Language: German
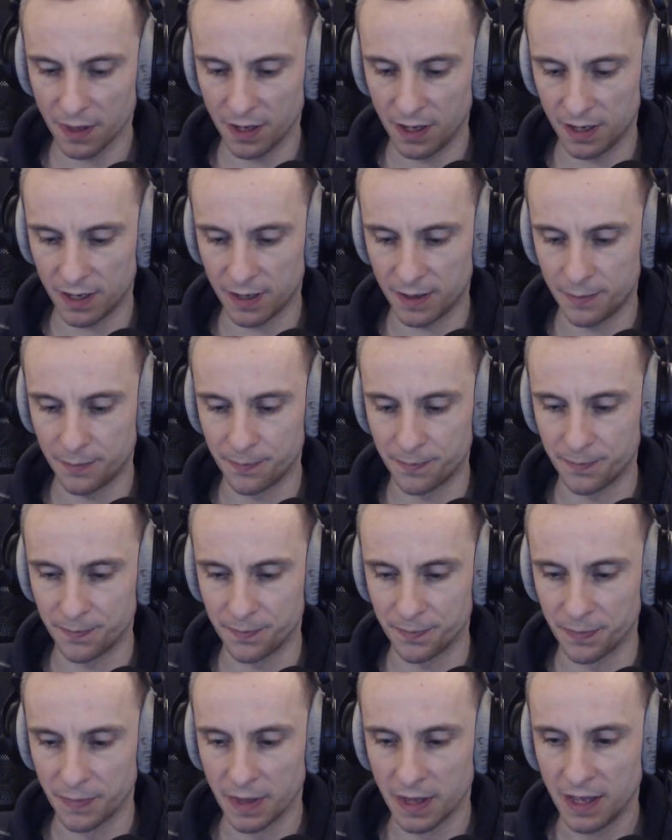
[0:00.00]

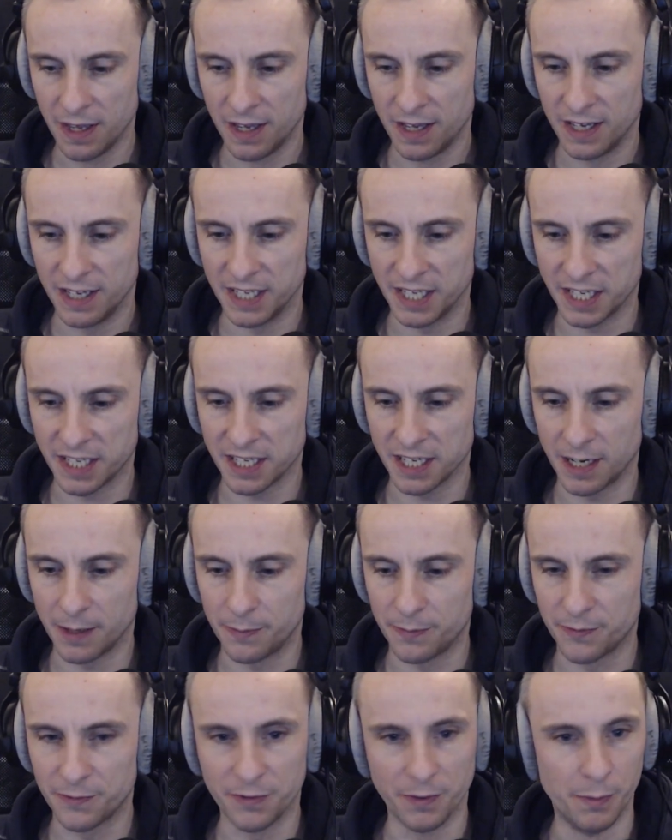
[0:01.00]
Ähm, ich habe
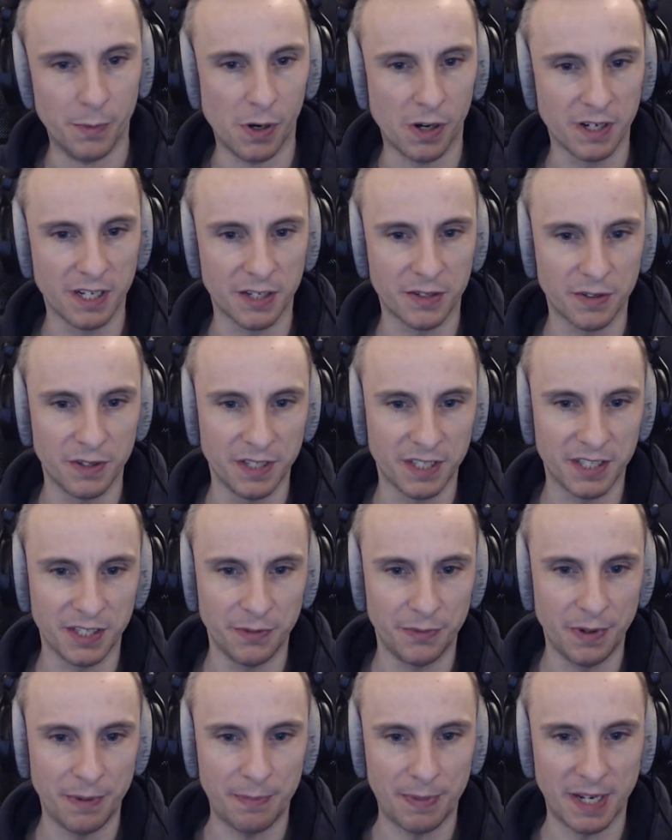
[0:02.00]
für morgen natürlich die
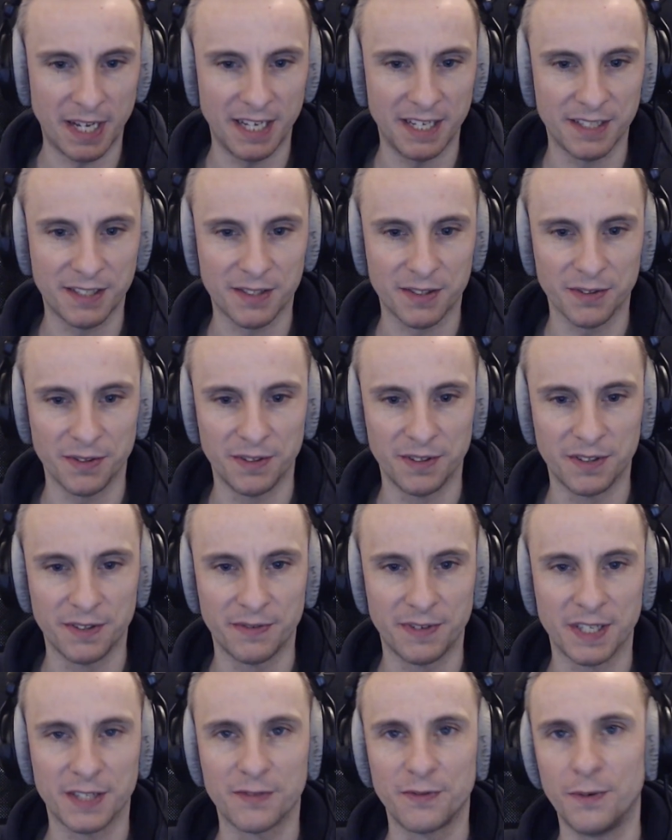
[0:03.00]
Replays und
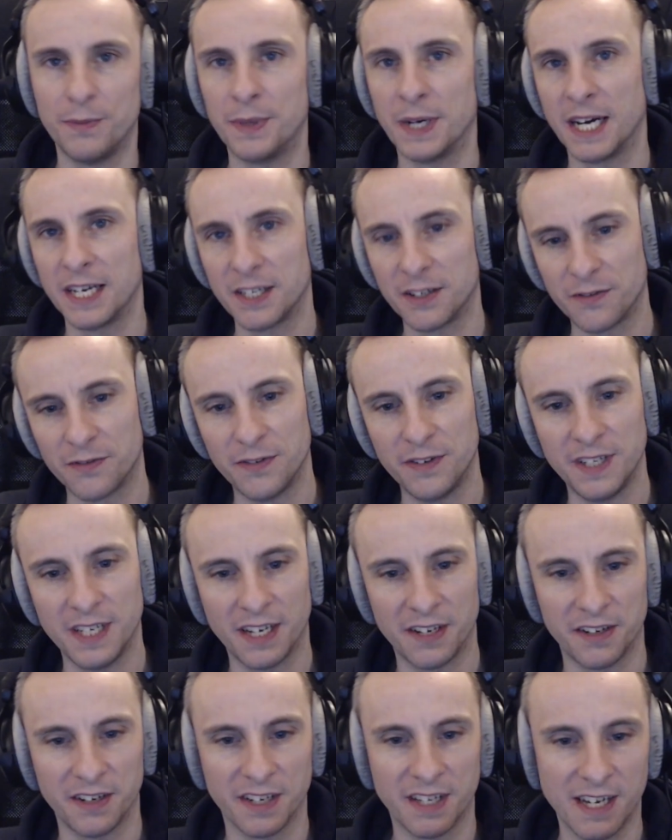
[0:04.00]
sowas vorbereitet für die
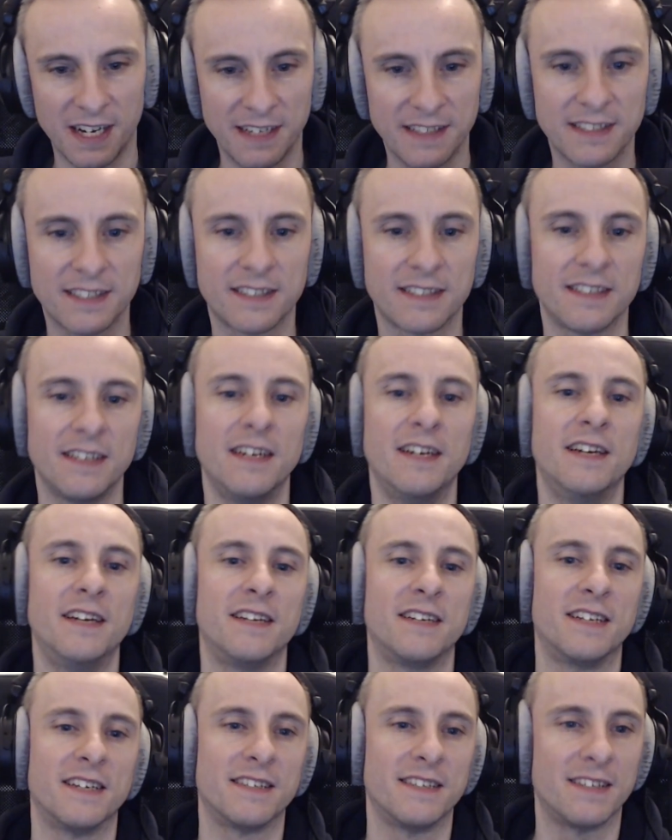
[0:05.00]
anderen Casts.
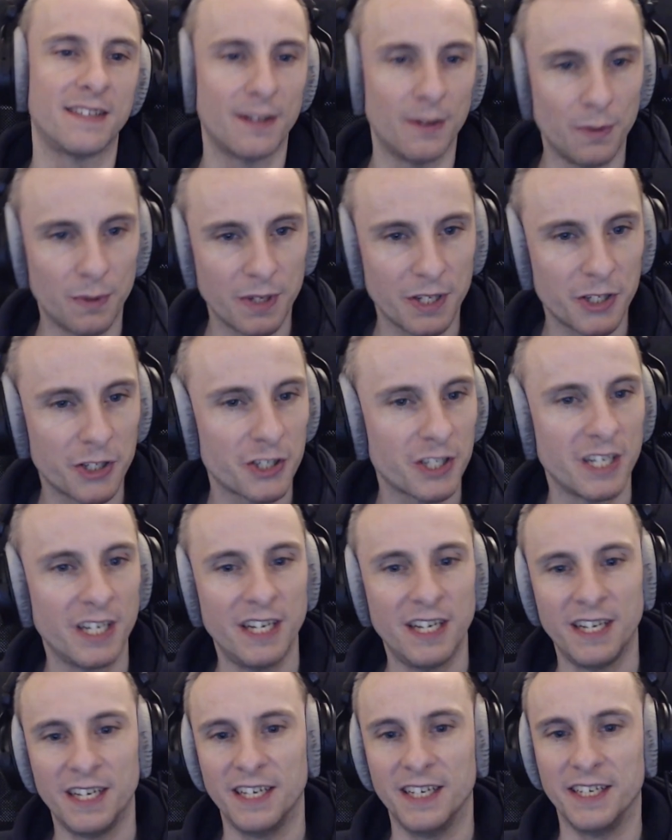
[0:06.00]
Das ist logisch.
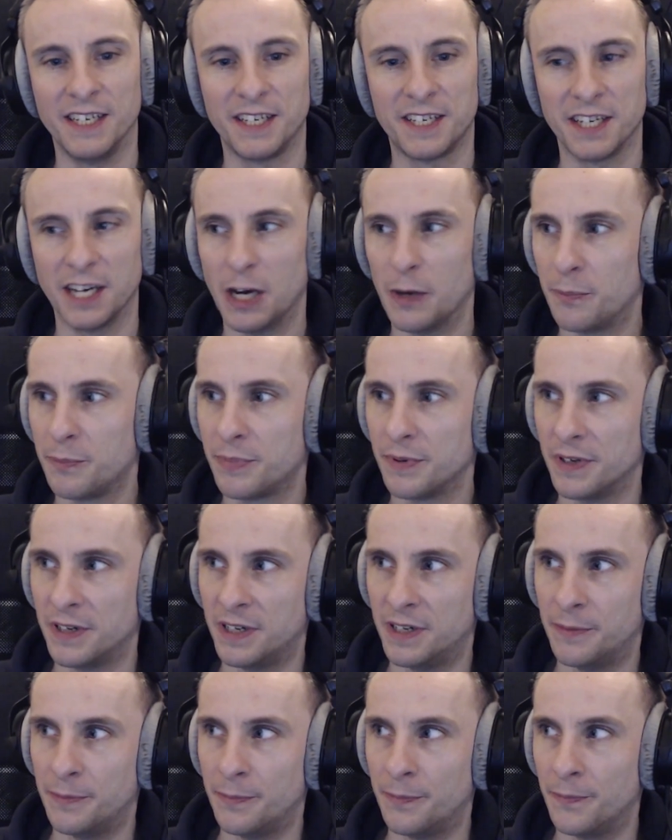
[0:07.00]
Ich habe
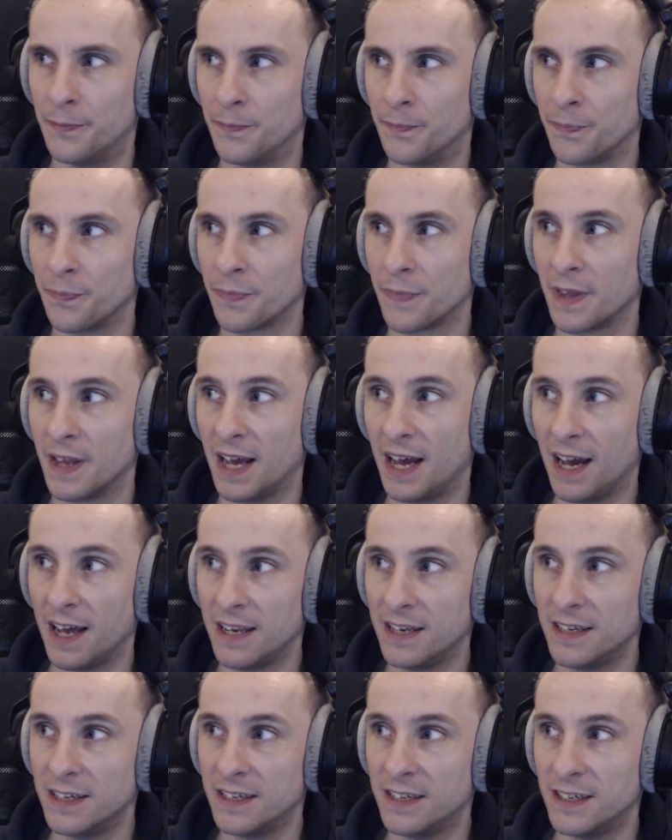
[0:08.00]
ähm,
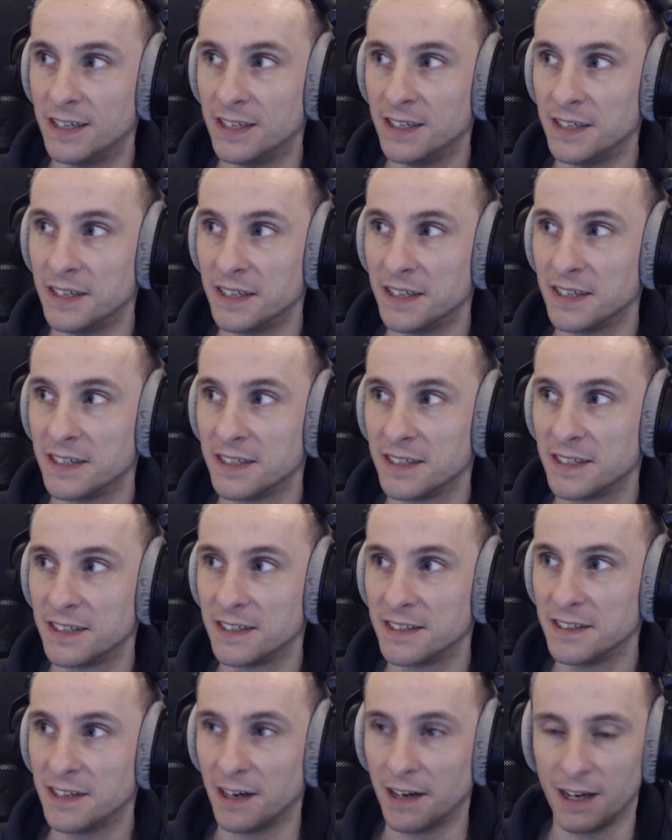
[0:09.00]
alle,
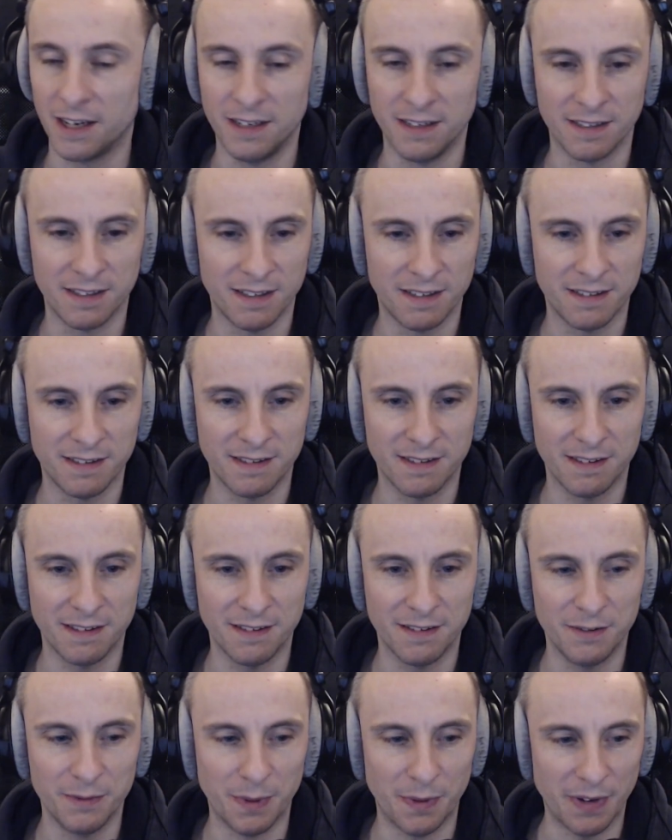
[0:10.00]
ja, alle
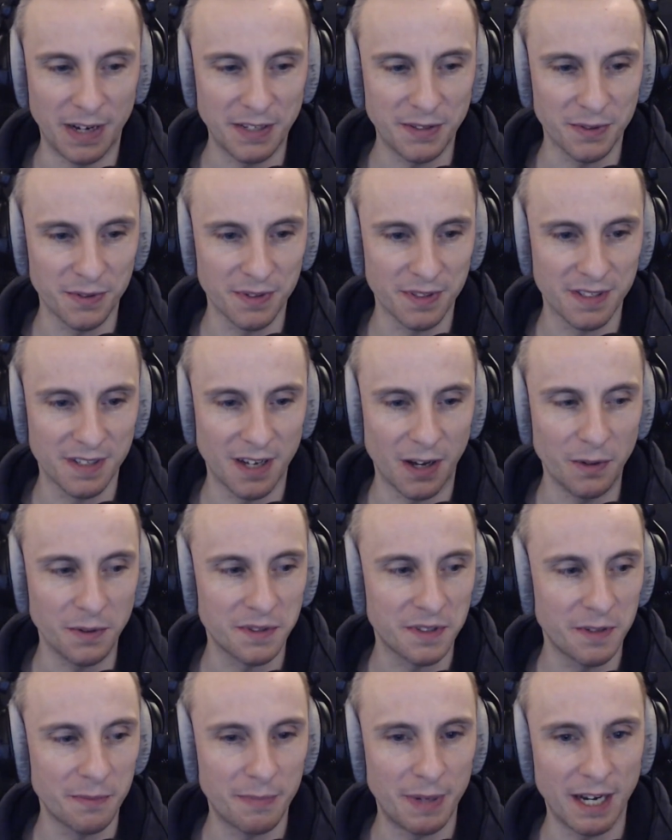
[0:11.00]
Überweisungen
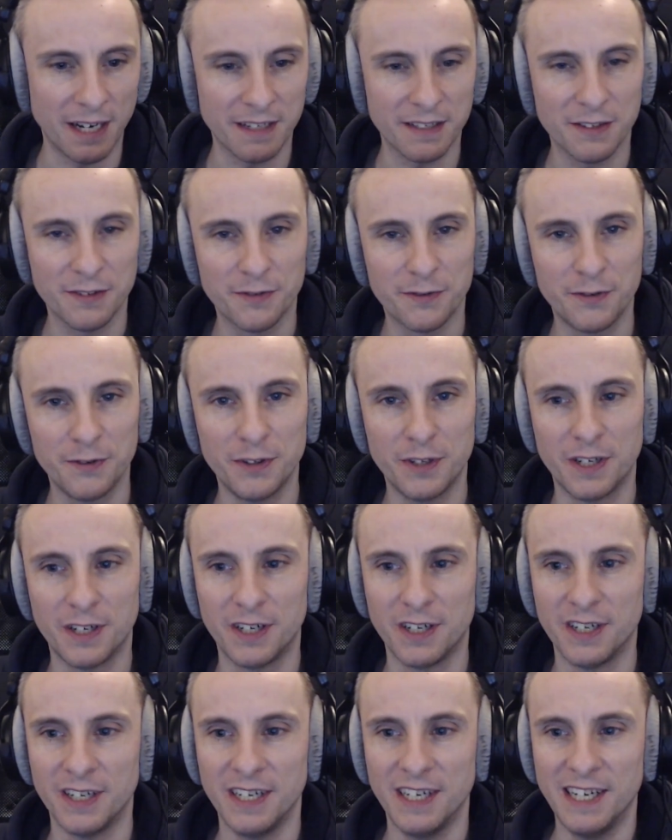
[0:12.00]
rausgepackt
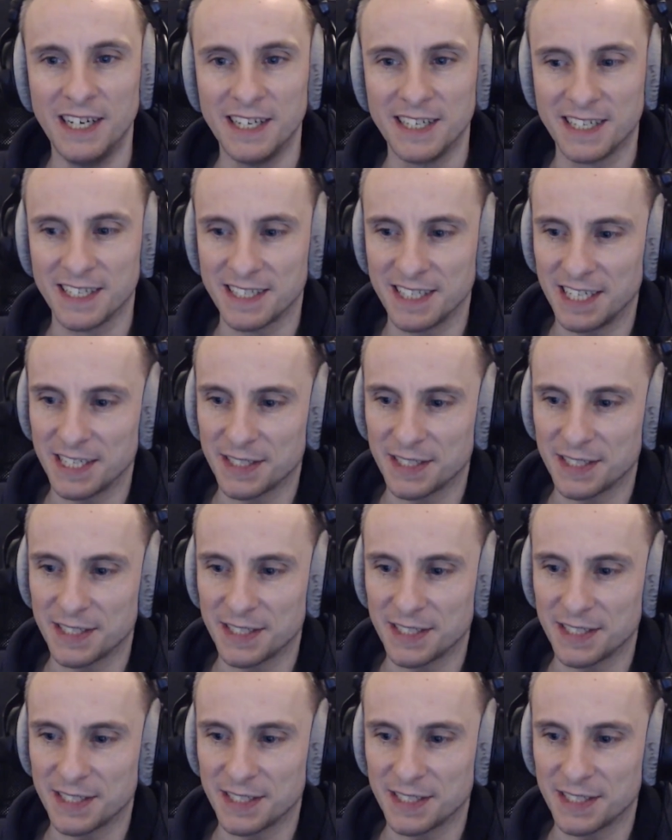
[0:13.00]
für das Jahr